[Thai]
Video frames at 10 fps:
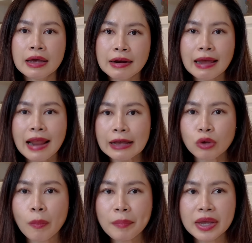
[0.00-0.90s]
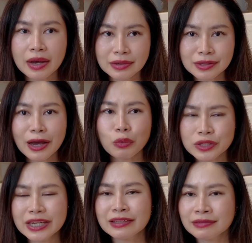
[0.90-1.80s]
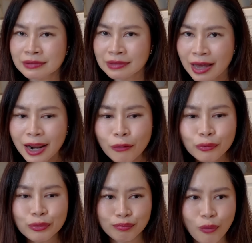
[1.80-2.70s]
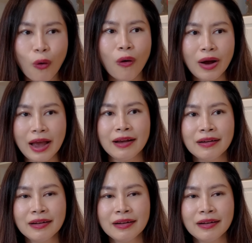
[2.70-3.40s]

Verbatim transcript: หลายๆท็อปิกอะซึ่งเอาจริง ถ้าเรามองอะ